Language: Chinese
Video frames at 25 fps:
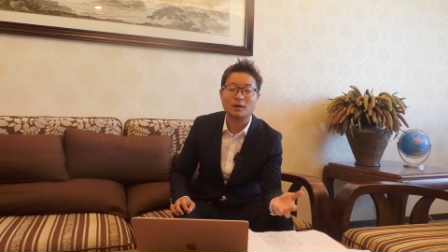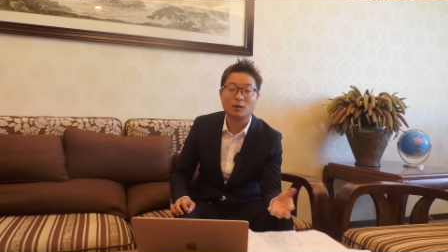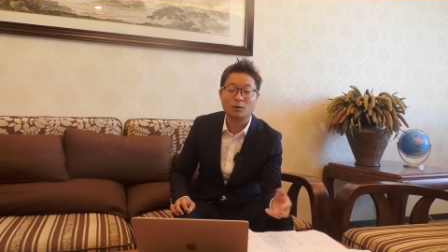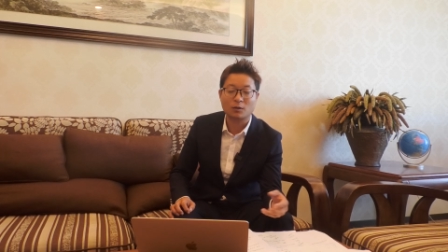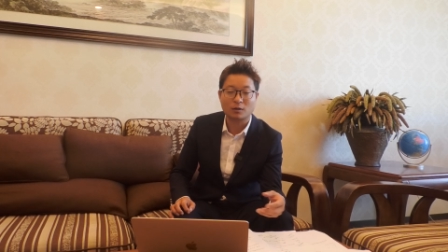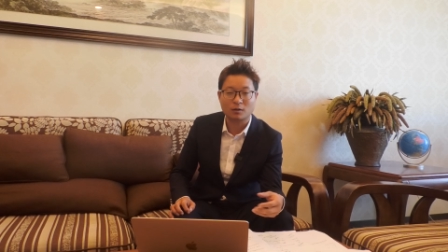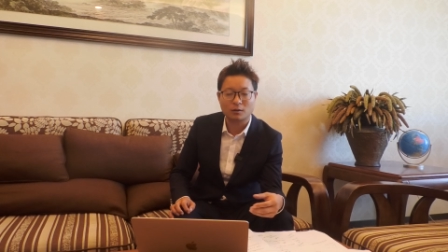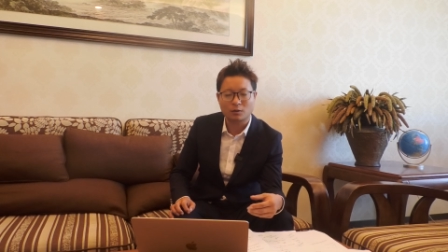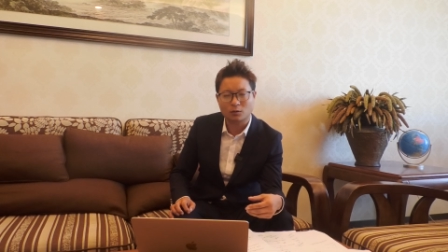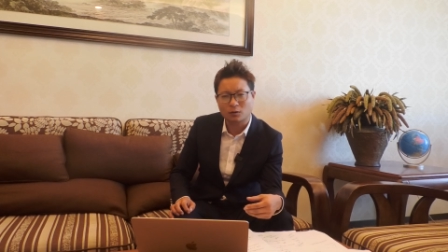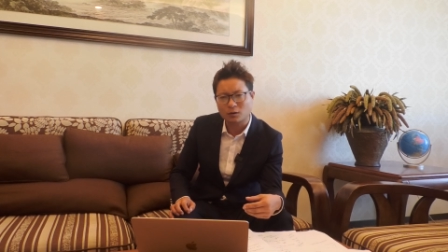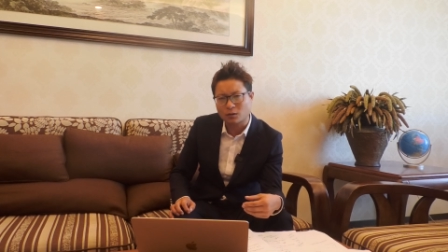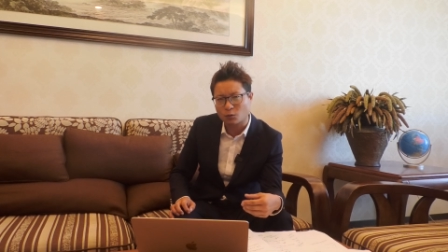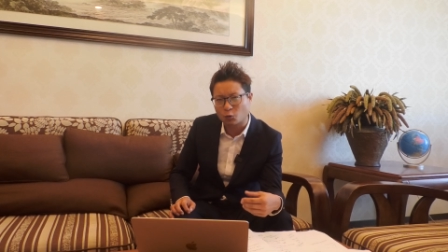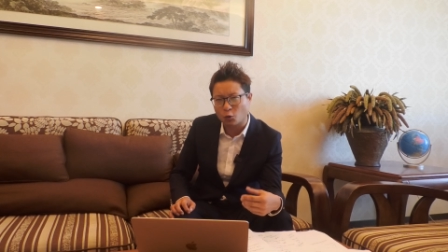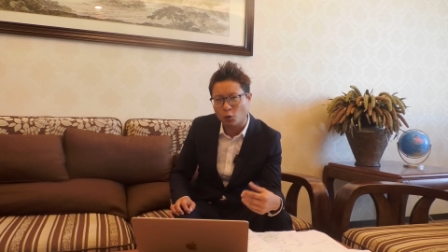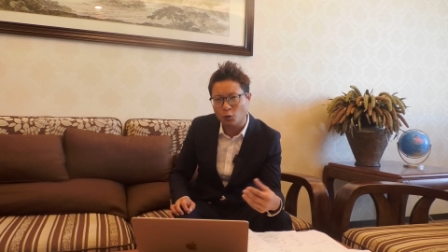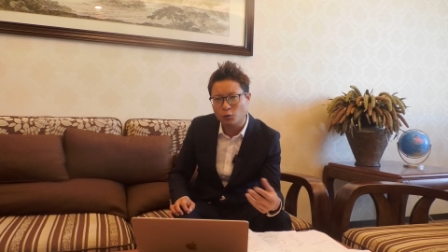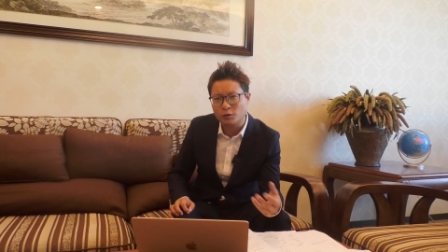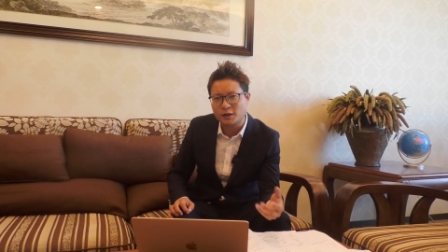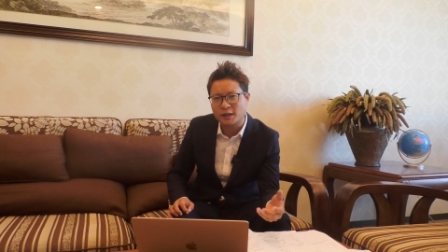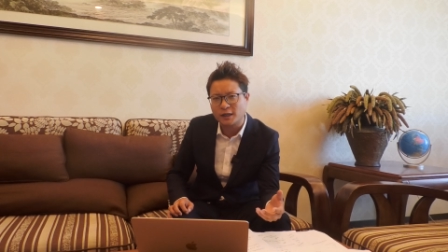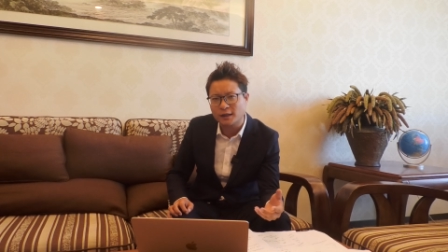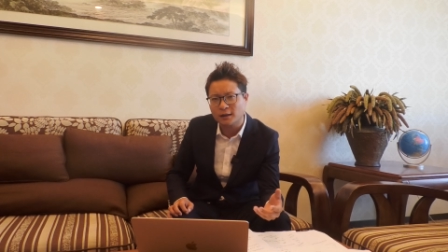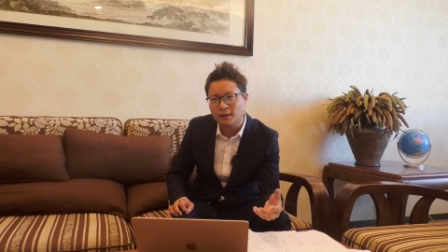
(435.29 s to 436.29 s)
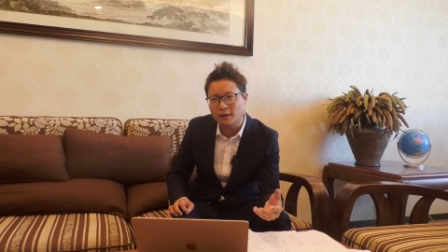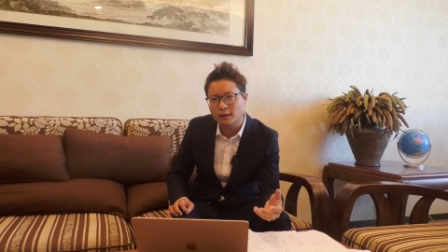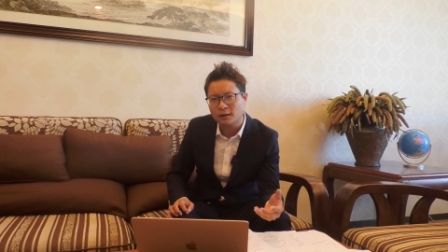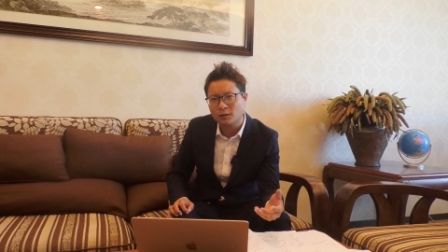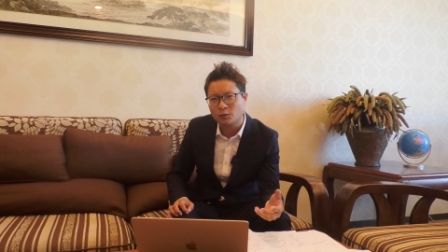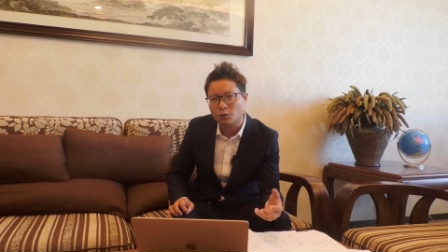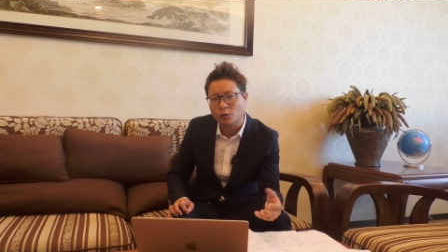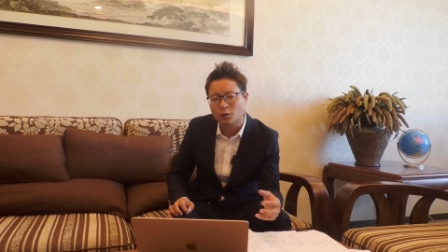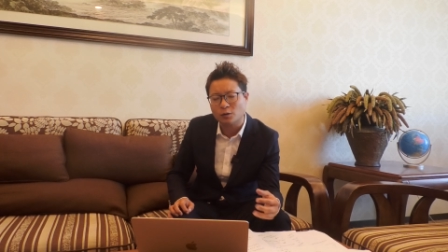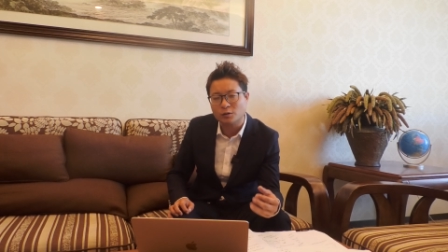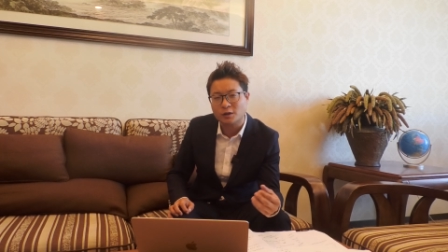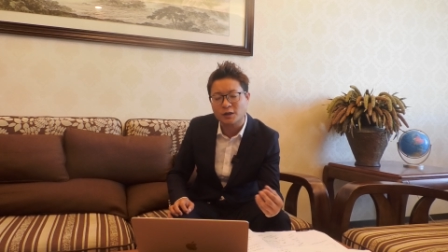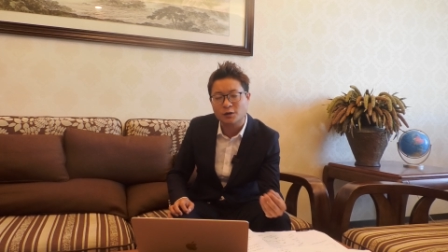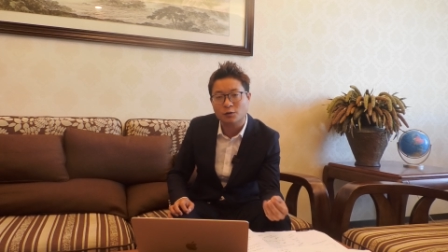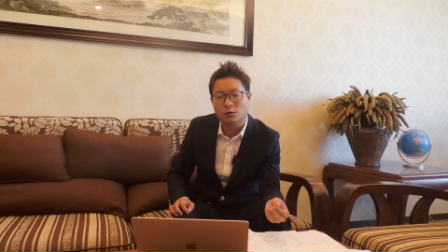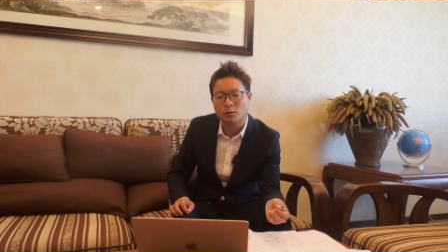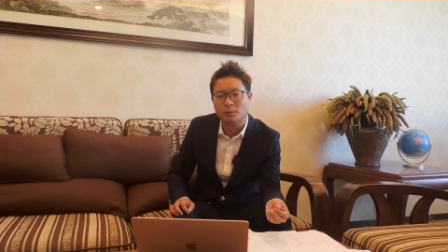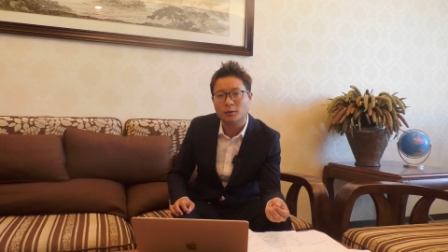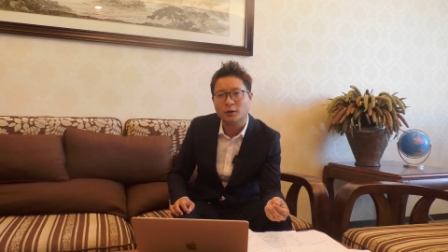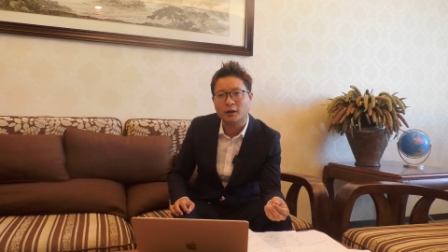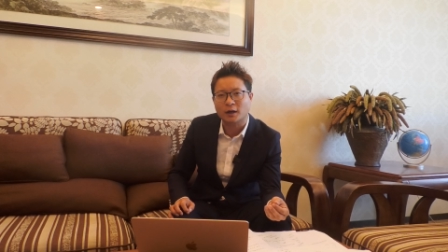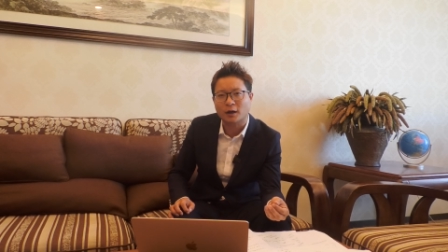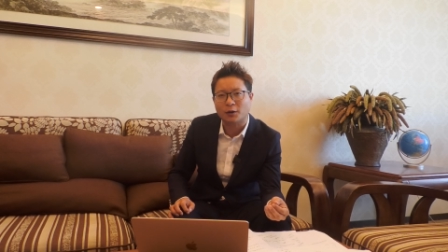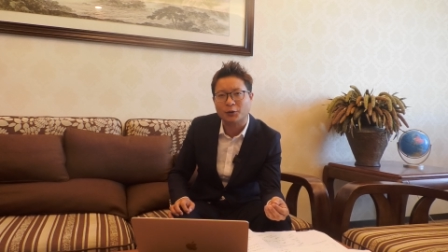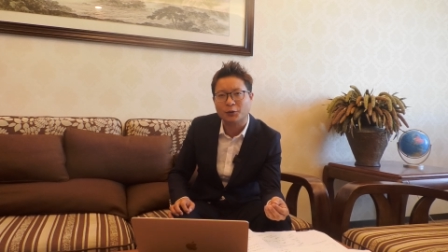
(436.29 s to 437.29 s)
那国务卿呢？国务卿会
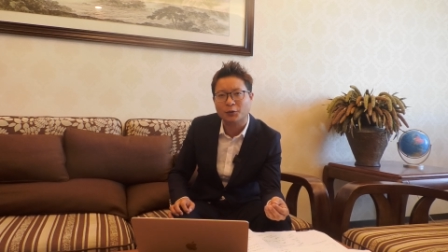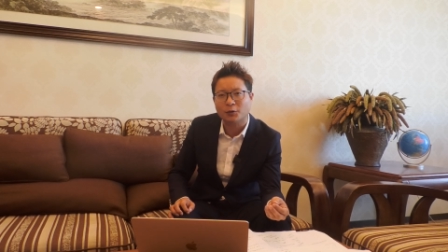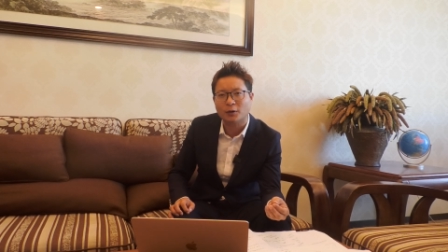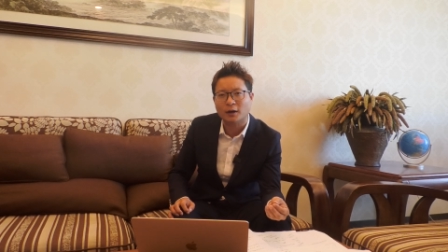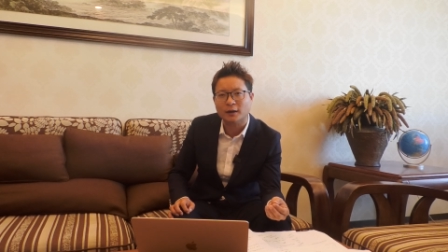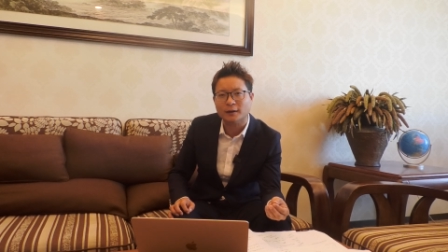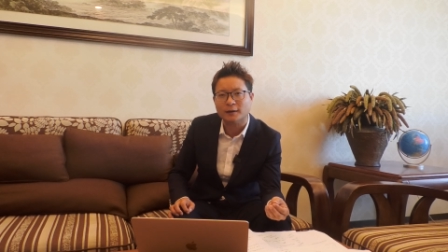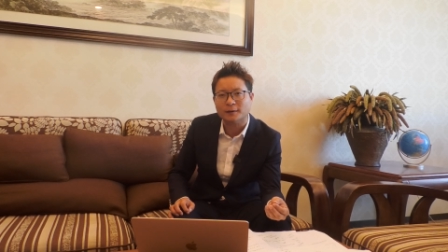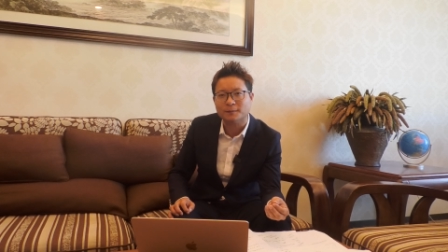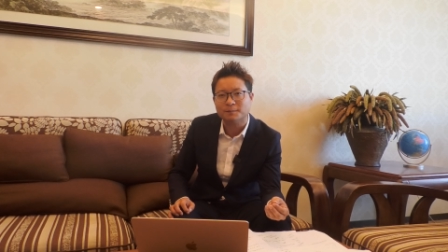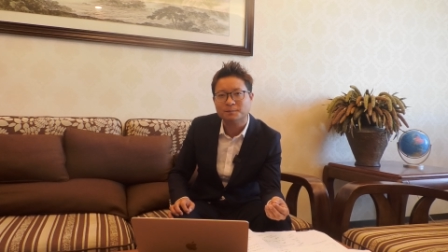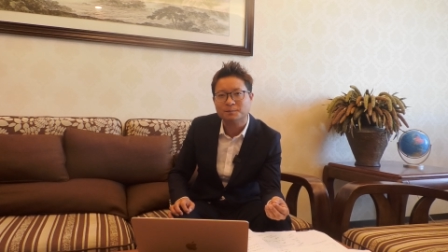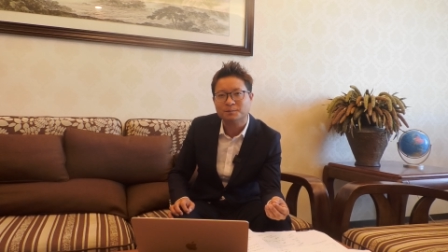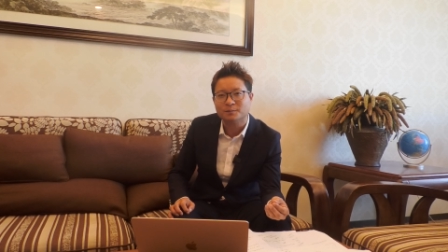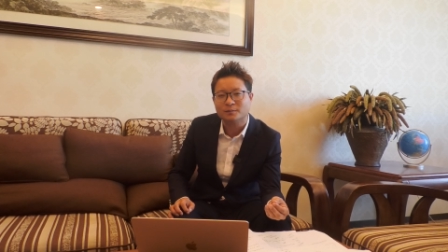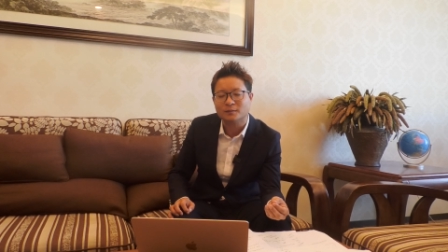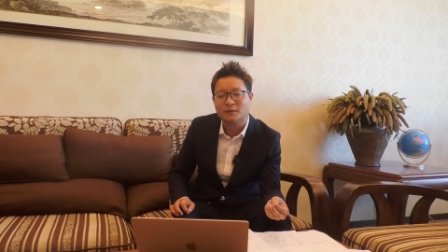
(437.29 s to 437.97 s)
不会考虑换呢？